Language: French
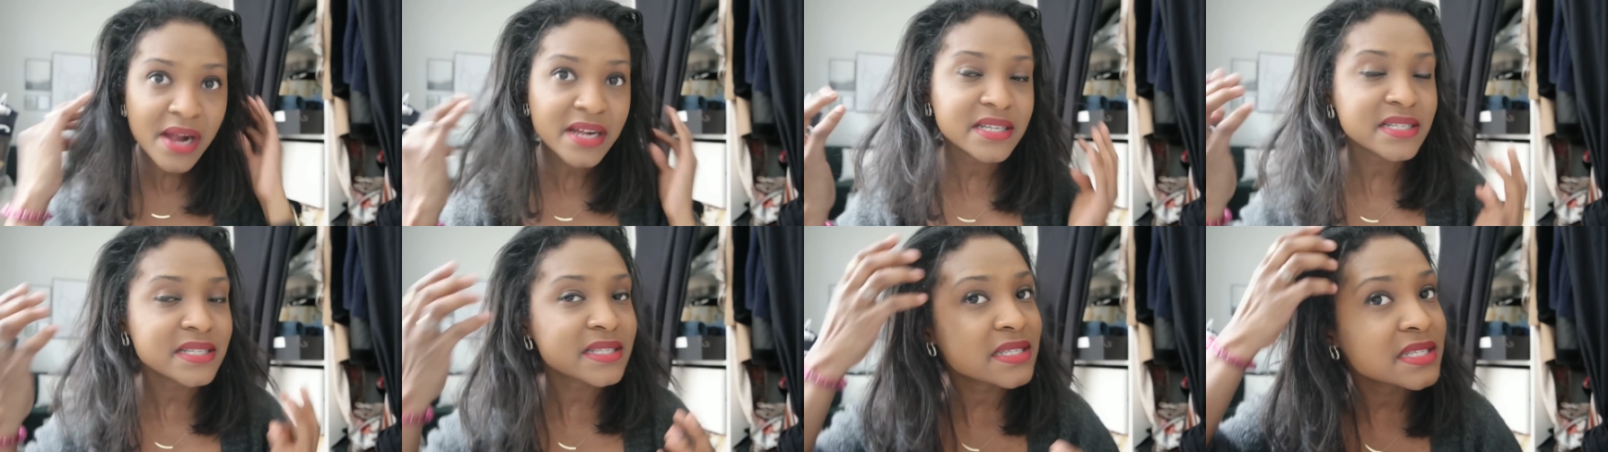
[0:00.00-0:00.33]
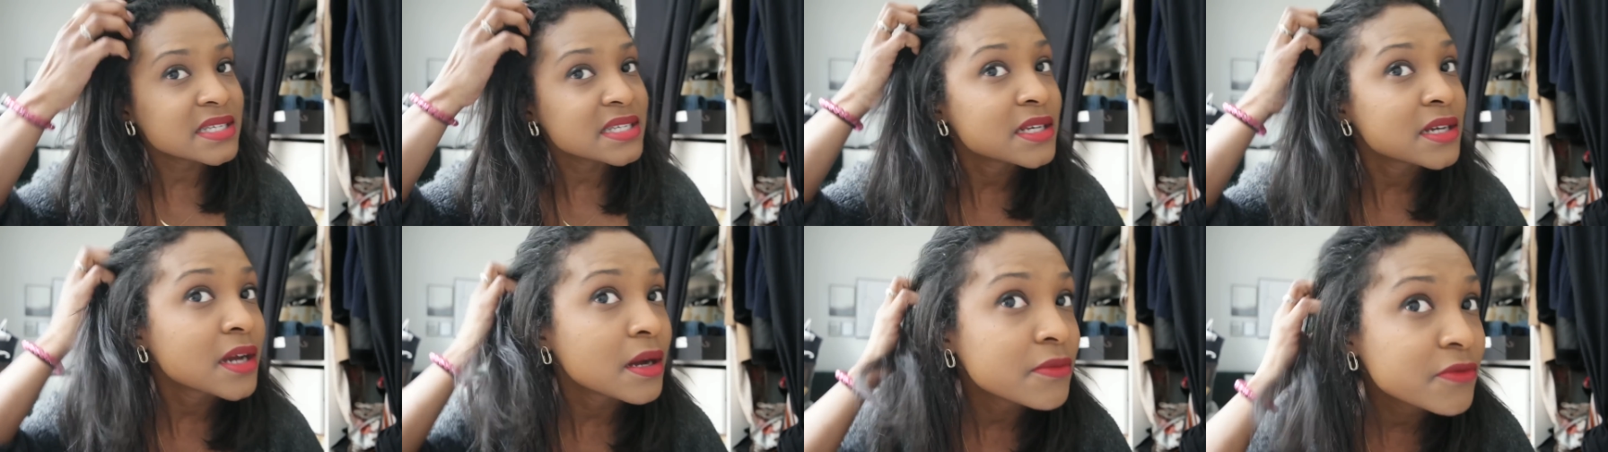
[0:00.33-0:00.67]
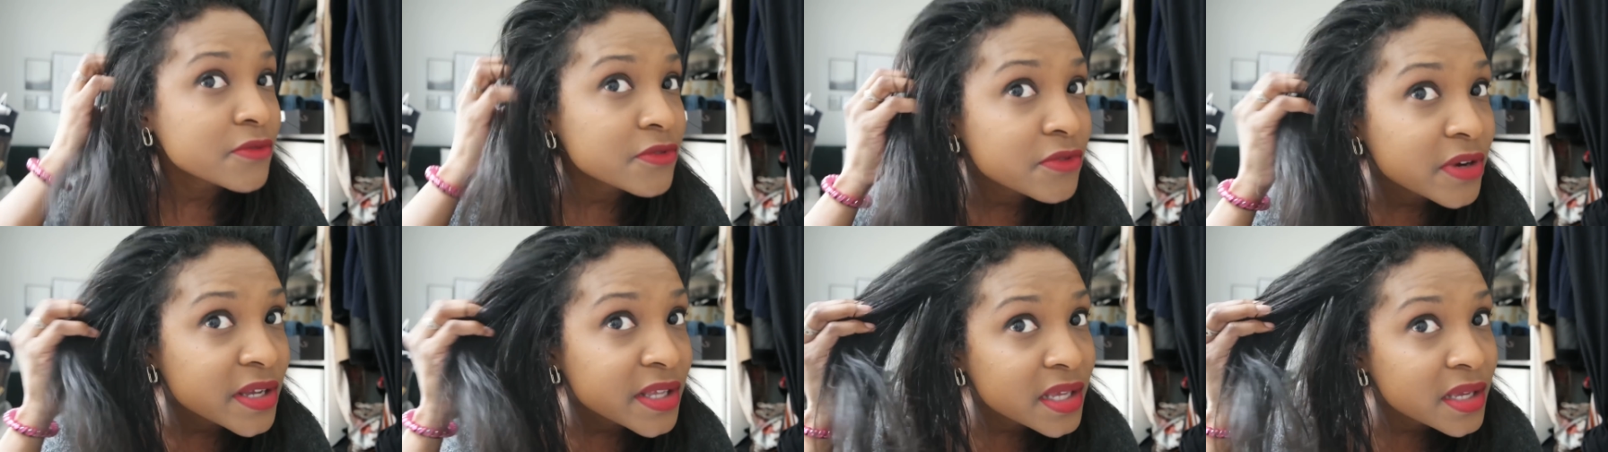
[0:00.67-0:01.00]
ici comme
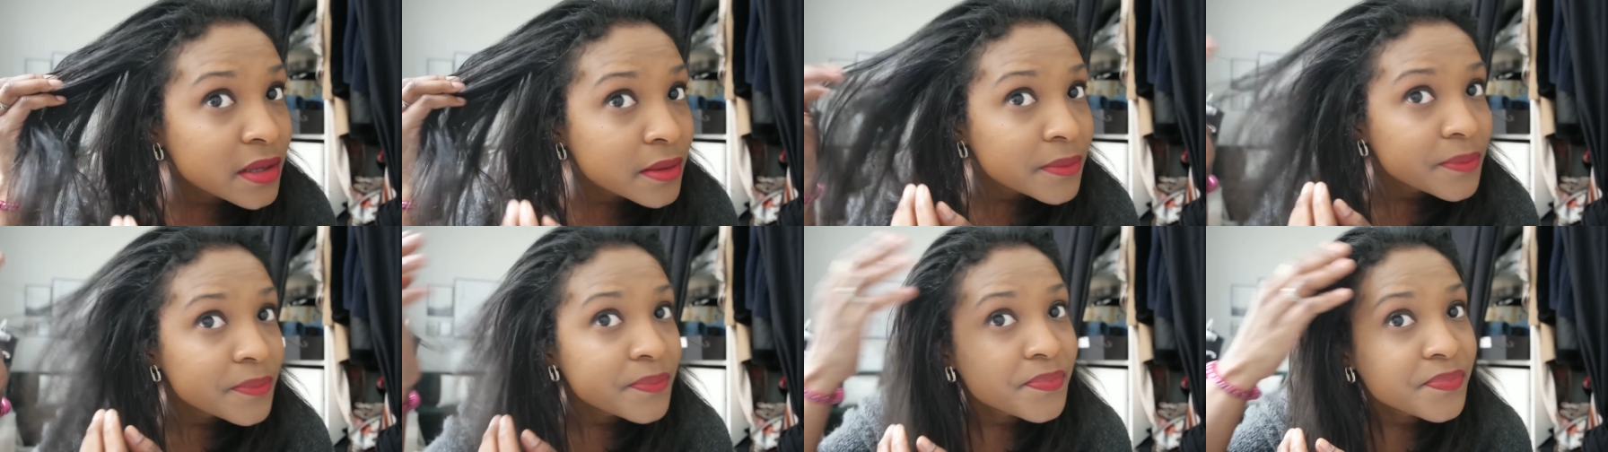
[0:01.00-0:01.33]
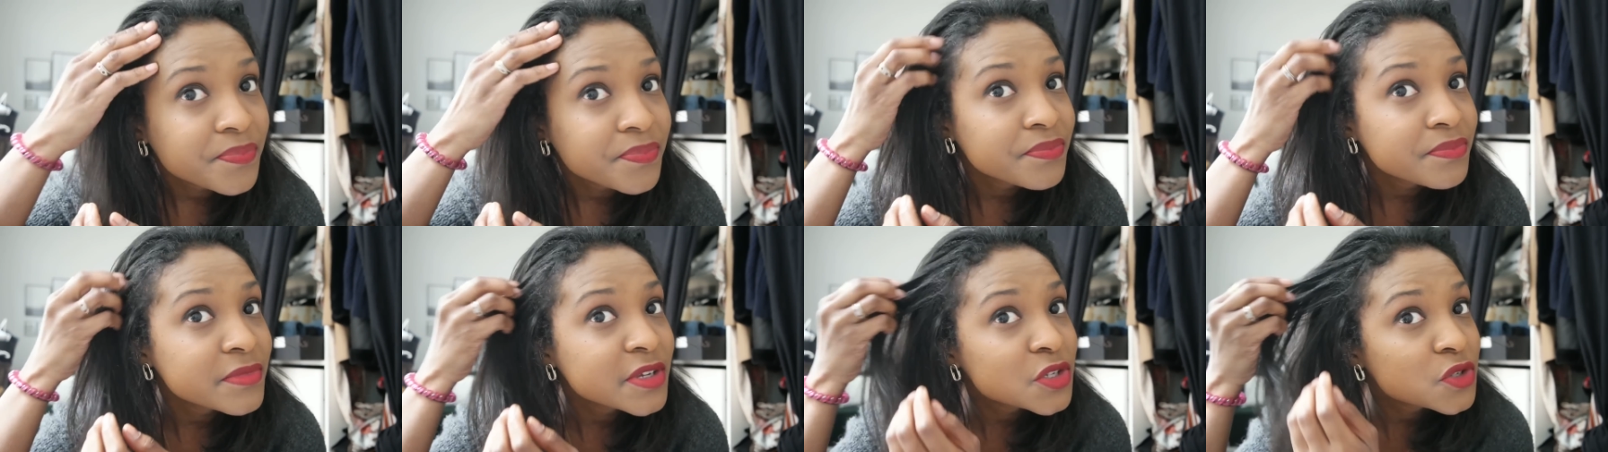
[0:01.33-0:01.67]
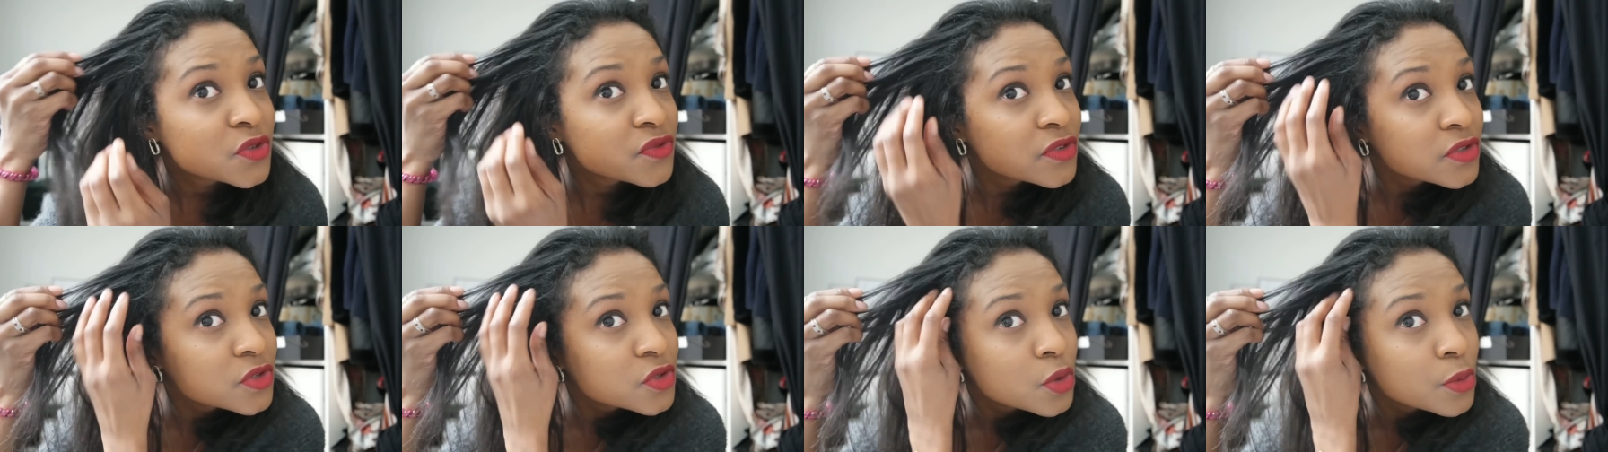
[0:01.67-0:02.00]
vous voyez mes cheveux ne